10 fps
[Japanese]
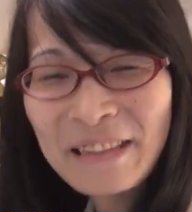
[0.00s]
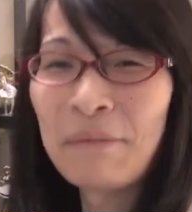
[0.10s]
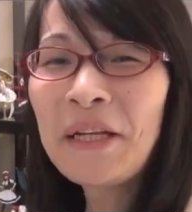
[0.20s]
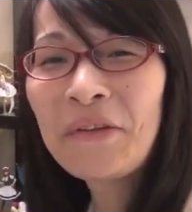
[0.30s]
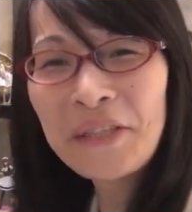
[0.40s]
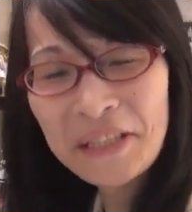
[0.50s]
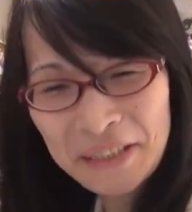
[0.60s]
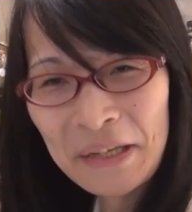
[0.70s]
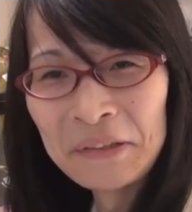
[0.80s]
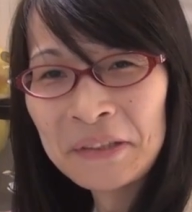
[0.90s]
で、ベッドで
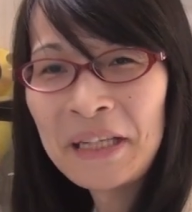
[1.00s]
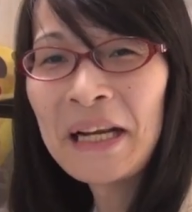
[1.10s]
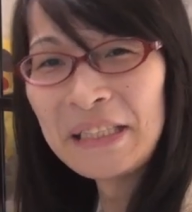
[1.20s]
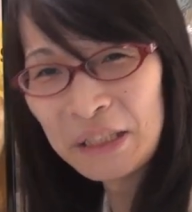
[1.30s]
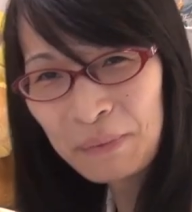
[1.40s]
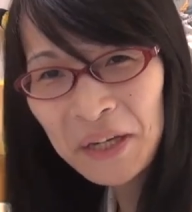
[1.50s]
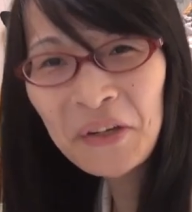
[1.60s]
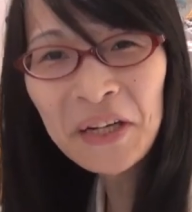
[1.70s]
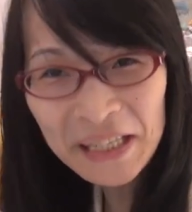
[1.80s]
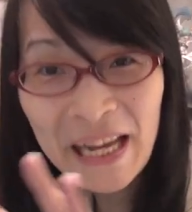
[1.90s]
使うと、さらに
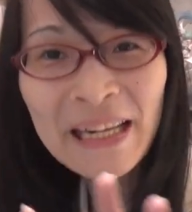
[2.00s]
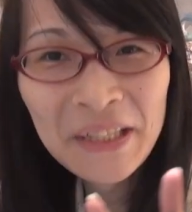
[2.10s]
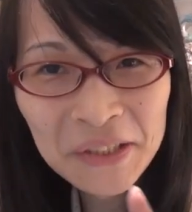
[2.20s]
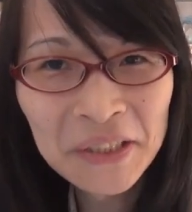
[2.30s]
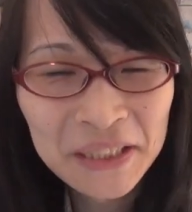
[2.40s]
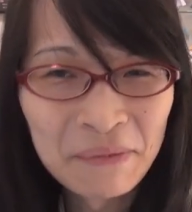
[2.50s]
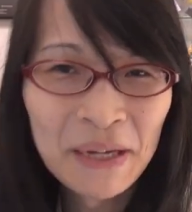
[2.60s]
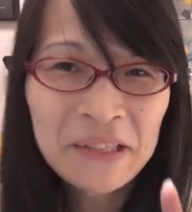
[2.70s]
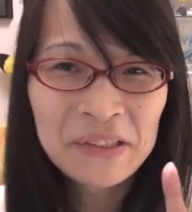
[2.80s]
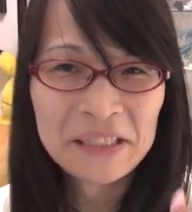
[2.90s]
スペックいらない理由として、
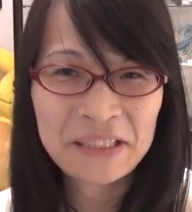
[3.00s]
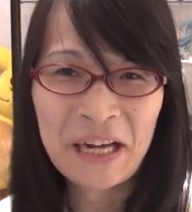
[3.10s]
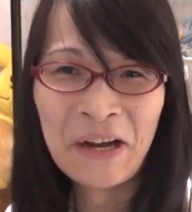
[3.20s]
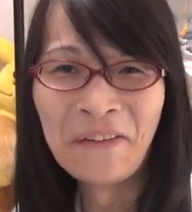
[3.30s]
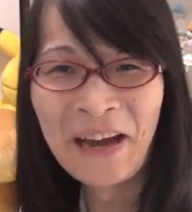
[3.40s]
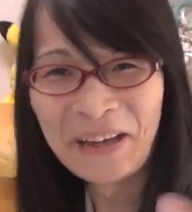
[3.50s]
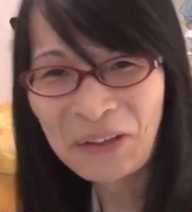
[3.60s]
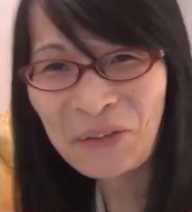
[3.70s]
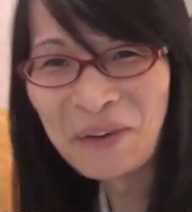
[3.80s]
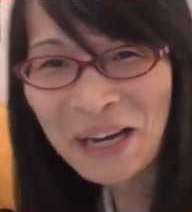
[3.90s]
ベッドで使う場合、
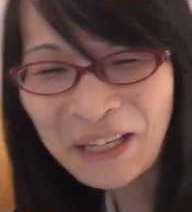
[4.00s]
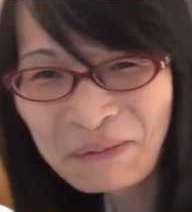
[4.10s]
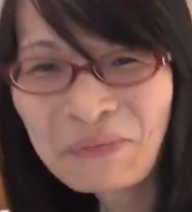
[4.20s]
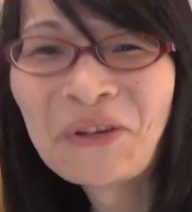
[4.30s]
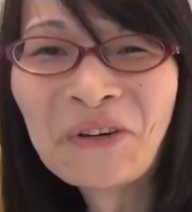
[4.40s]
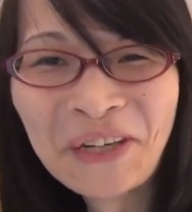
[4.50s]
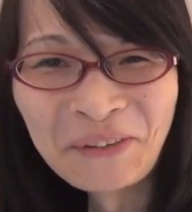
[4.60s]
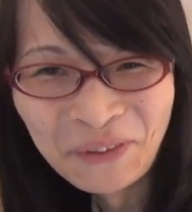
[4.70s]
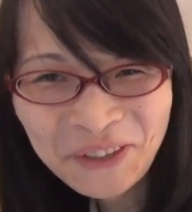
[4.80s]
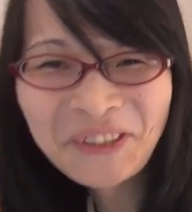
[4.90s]
今度 Mac Pro を
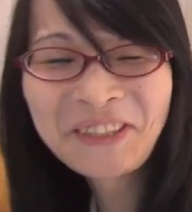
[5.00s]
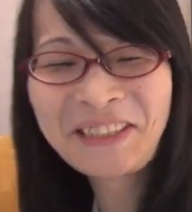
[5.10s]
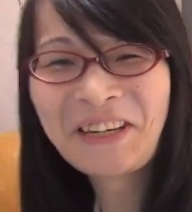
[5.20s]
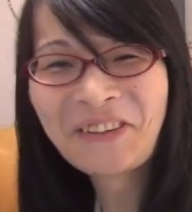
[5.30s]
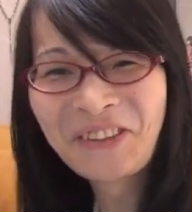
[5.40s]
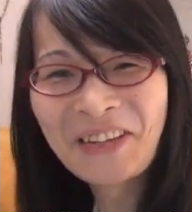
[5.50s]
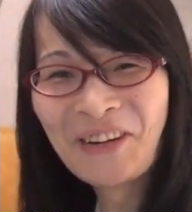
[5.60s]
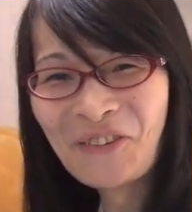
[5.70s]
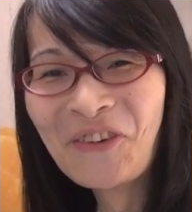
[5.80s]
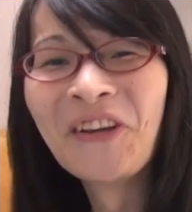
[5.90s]
リモートしちゃうこと
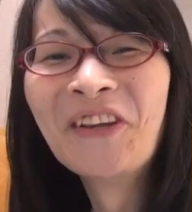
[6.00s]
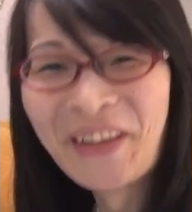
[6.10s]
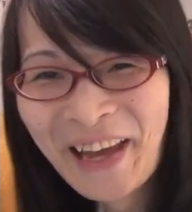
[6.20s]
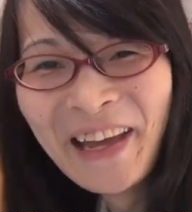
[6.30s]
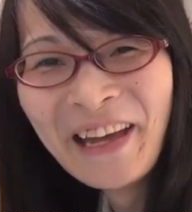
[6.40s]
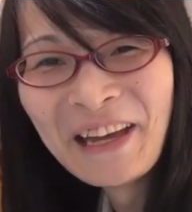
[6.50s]
が多いのね。